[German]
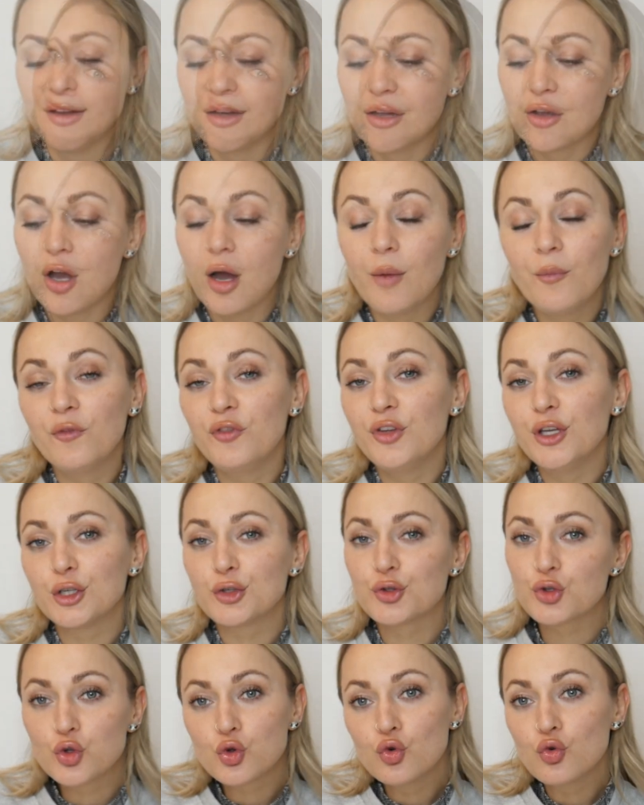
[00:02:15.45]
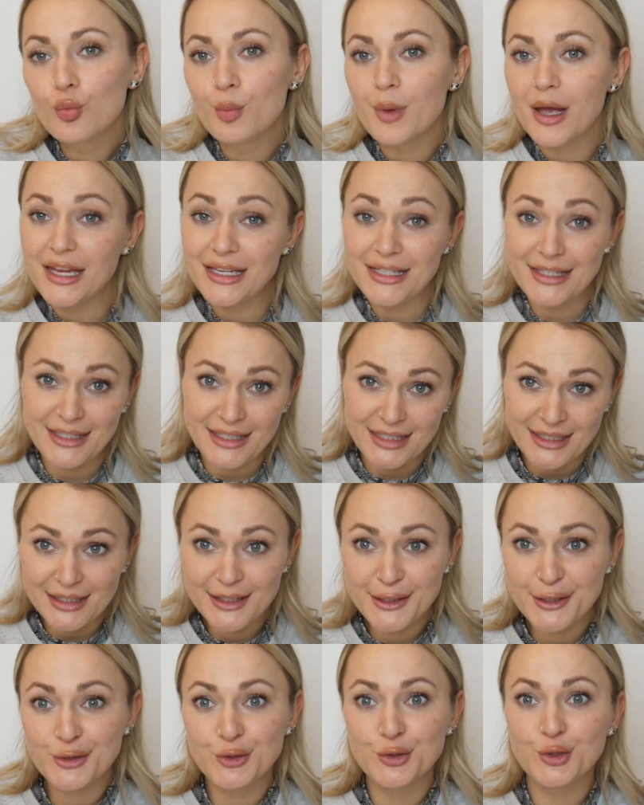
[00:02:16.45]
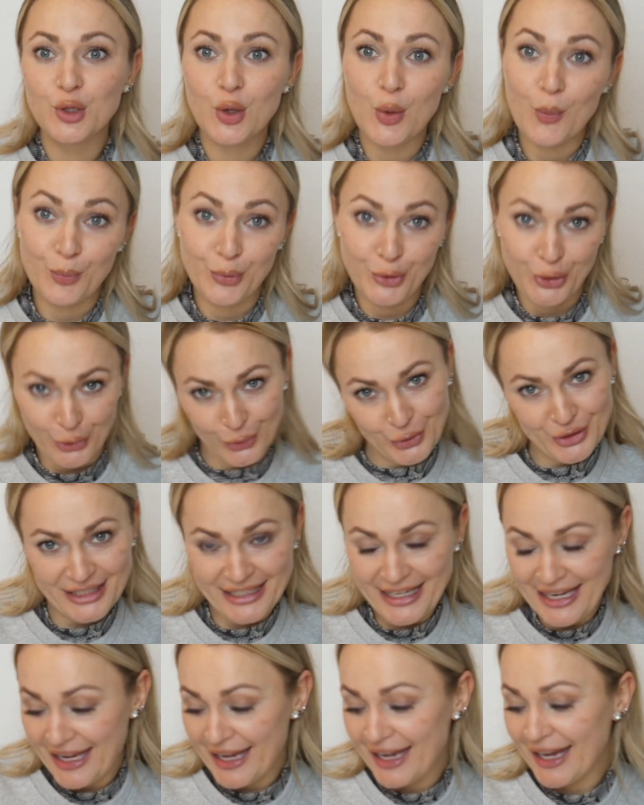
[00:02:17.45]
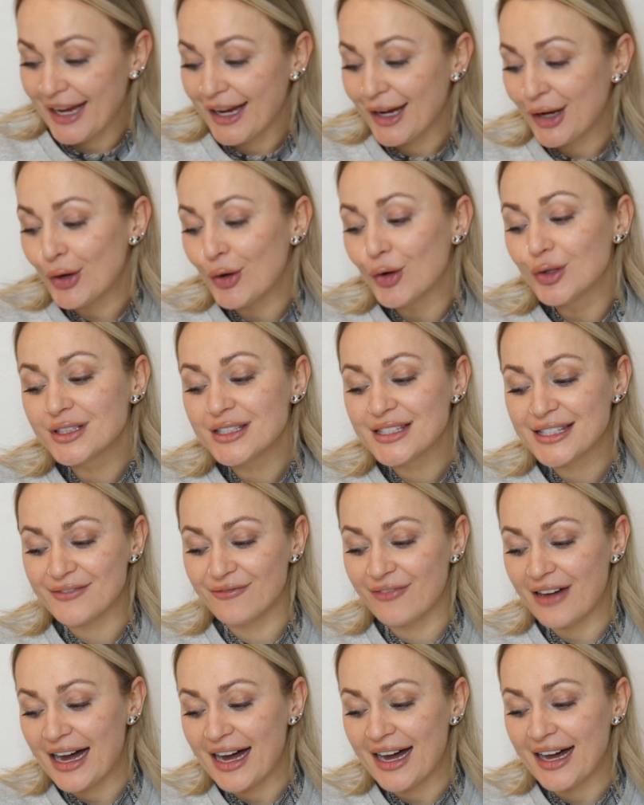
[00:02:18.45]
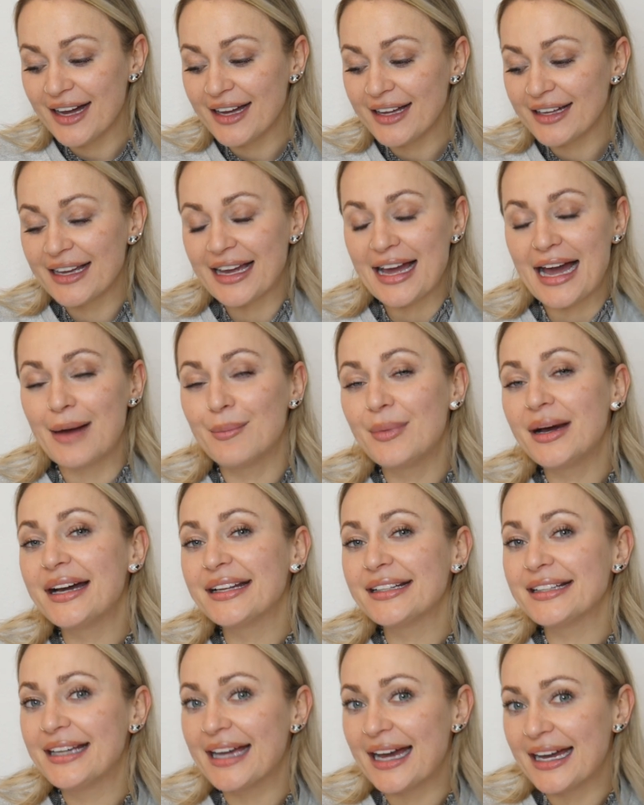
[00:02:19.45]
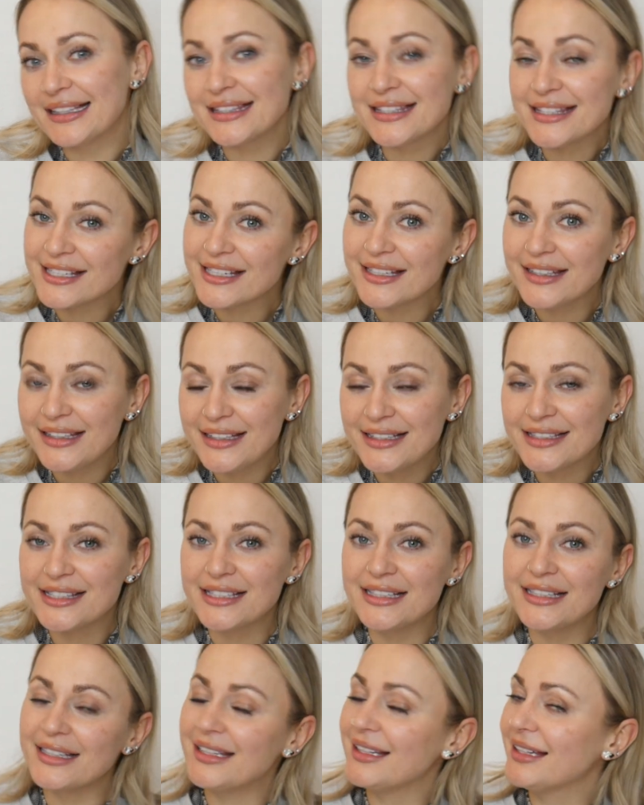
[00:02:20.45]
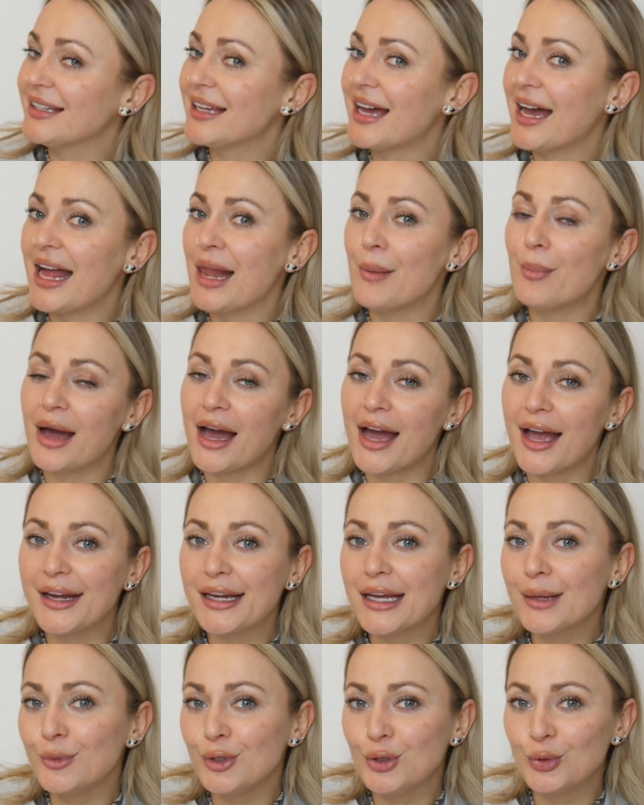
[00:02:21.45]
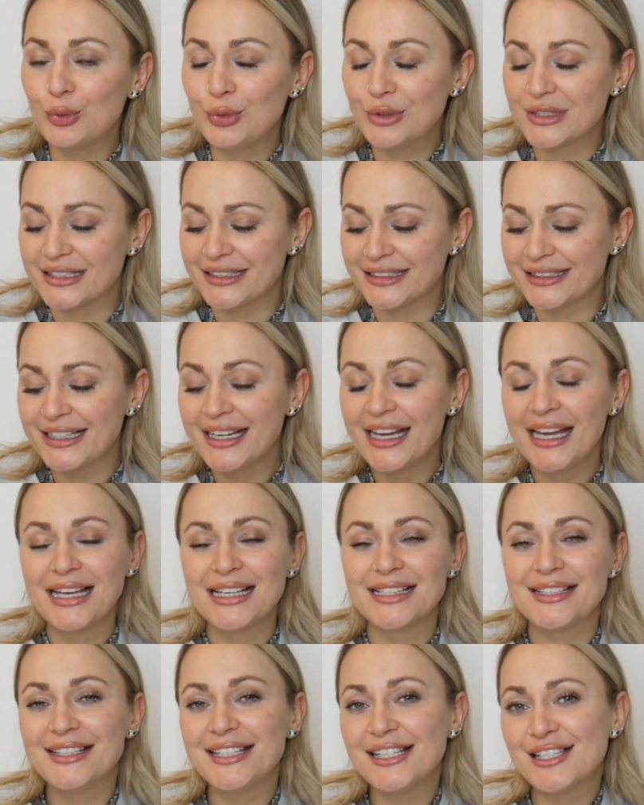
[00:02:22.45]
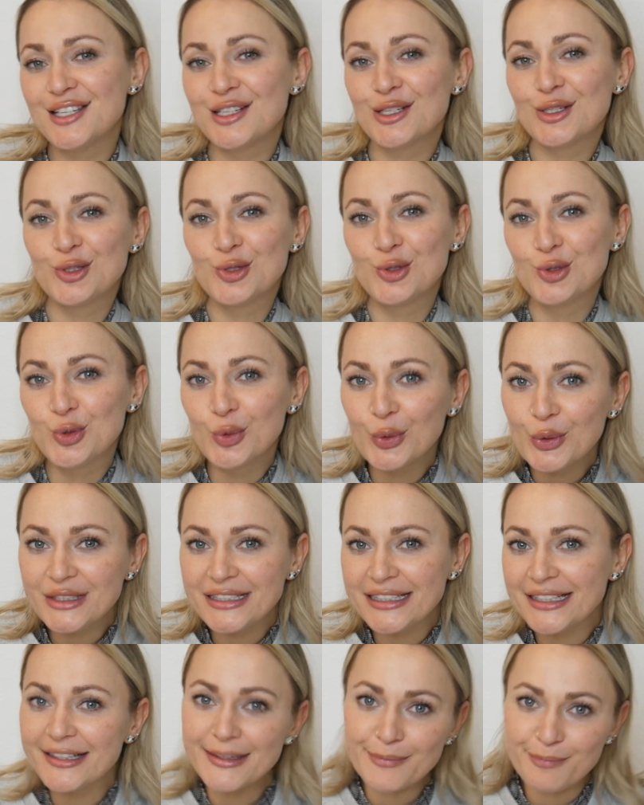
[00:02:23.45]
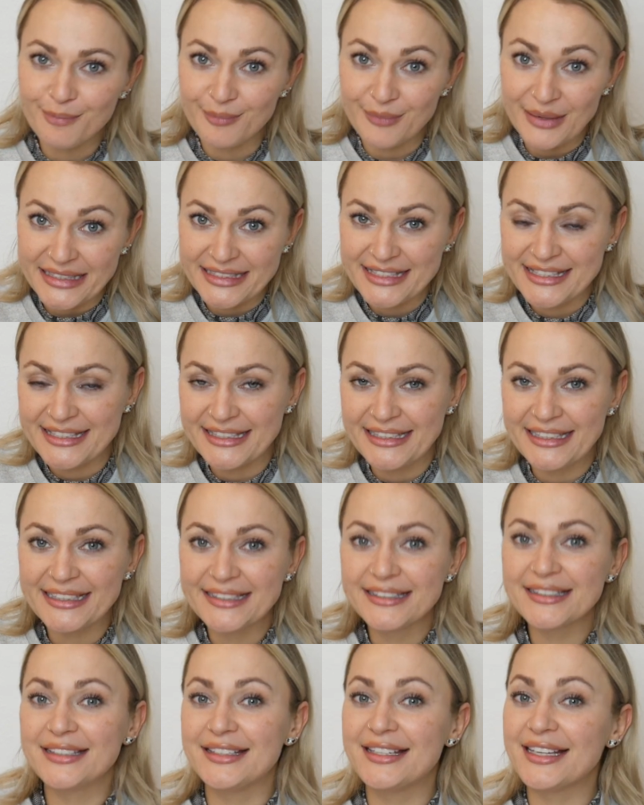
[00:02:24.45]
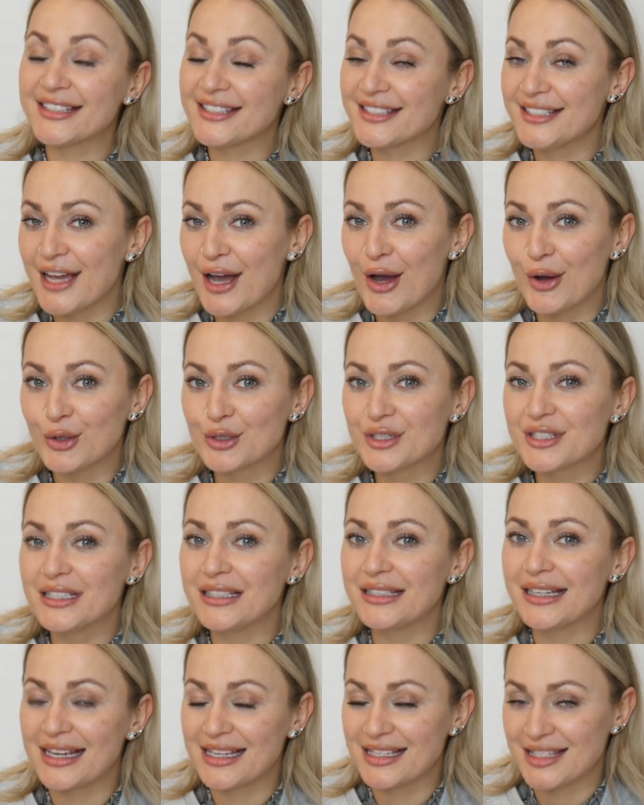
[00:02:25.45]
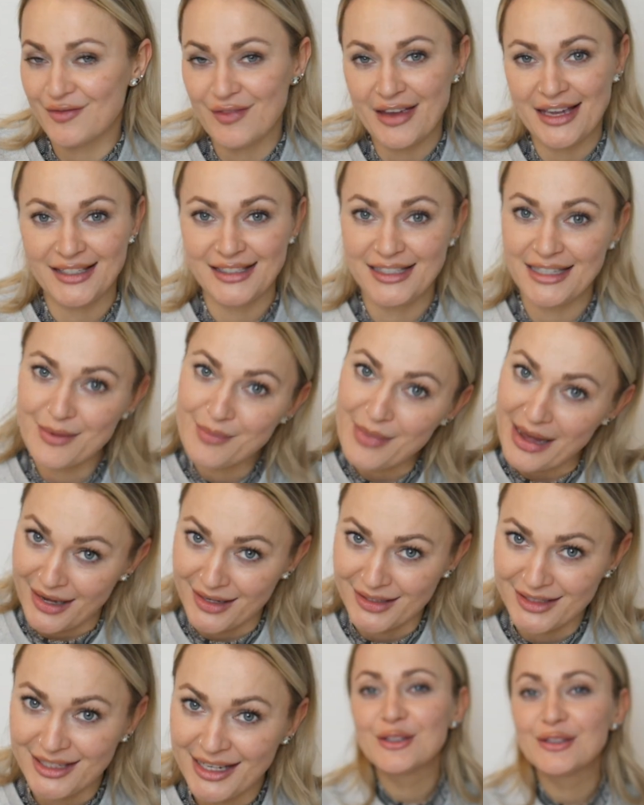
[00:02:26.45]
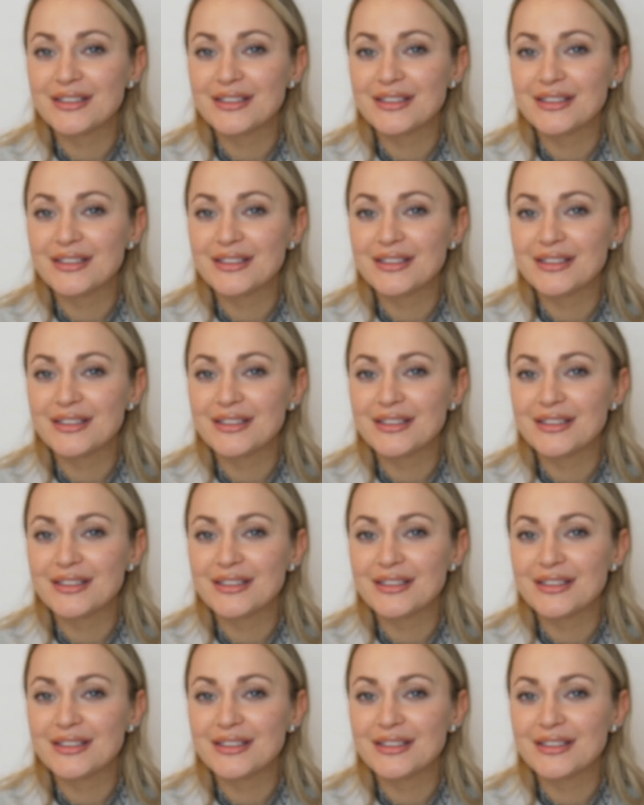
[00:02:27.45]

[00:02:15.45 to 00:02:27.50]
Kommen wir zum nächsten Beauty Hack. Und zwar kann man ganz easy innerhalb einer Minute sich so die Lippen massieren, dass die aussehen, als wären die gemacht.